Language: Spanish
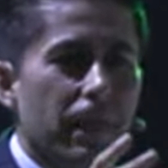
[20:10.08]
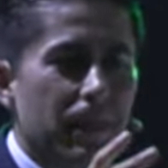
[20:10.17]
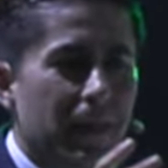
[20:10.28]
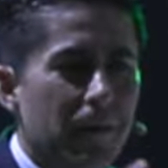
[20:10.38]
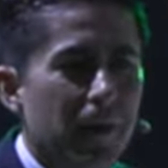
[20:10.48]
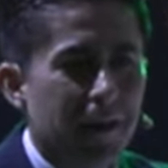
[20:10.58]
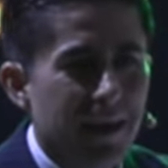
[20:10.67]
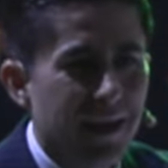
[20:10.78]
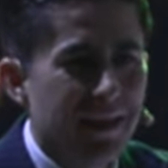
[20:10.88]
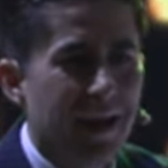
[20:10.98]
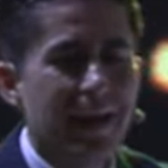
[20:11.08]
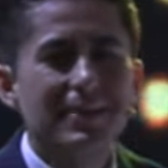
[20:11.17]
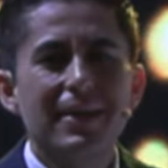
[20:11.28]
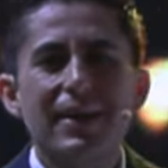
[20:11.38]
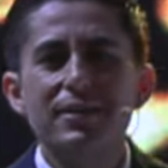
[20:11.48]
de verdad
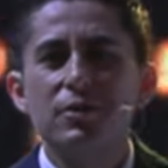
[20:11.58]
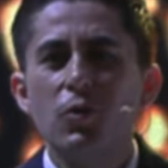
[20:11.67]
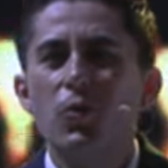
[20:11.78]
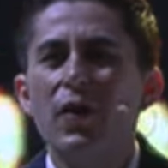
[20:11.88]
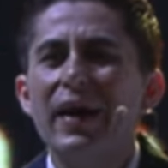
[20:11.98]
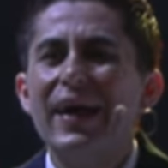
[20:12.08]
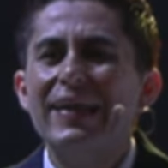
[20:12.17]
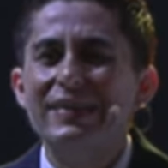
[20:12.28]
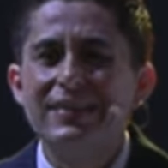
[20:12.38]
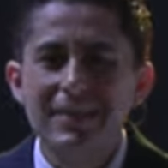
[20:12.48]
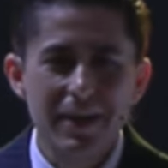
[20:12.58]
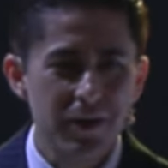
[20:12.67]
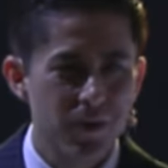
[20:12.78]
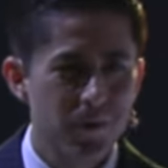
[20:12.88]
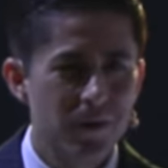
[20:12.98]
hacer esto en
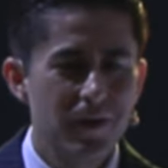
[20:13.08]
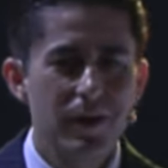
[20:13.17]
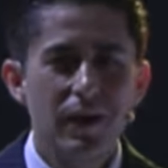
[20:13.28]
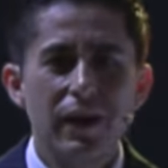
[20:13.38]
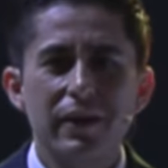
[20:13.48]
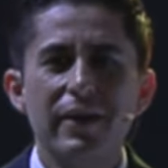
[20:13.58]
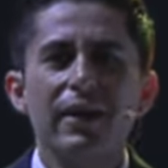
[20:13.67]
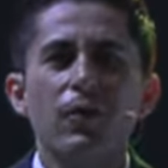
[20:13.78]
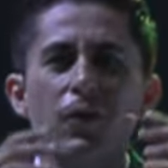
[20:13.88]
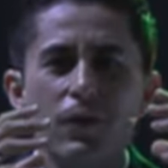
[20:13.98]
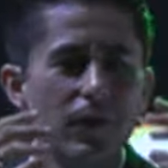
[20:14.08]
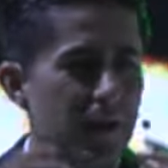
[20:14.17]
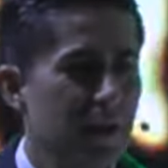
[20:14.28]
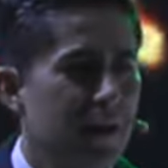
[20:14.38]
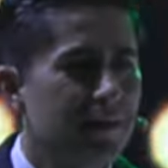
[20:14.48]
serio. Quiero
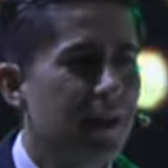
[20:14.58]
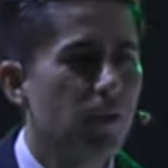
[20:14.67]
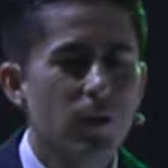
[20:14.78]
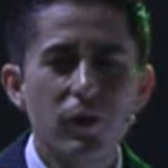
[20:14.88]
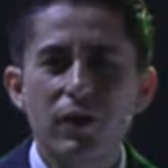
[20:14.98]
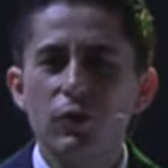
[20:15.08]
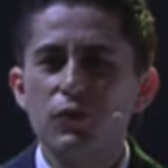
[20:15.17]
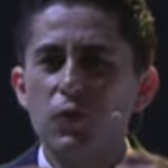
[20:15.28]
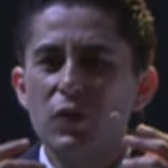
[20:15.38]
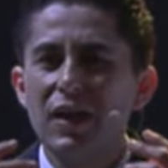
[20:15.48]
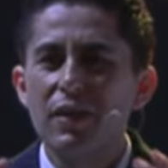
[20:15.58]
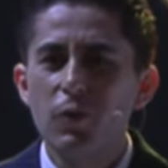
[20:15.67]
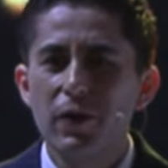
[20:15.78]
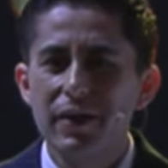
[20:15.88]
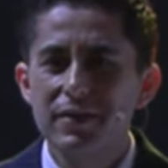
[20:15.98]
ser uno de los
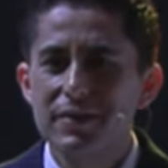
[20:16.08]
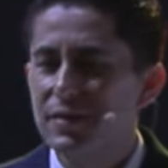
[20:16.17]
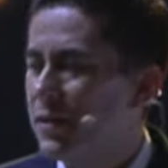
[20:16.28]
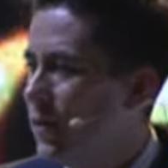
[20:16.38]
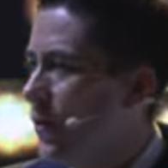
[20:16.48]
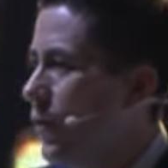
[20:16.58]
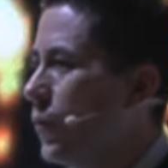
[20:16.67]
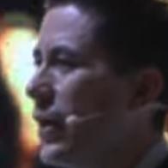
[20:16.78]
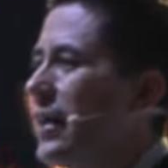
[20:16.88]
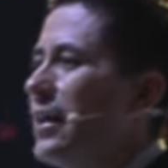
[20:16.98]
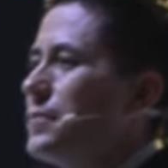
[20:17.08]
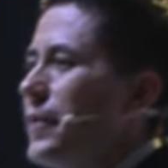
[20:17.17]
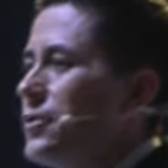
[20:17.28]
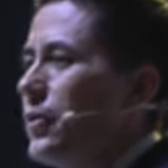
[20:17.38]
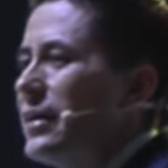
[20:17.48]
fundadores, una de las
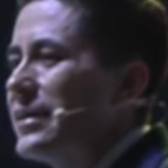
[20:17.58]
personas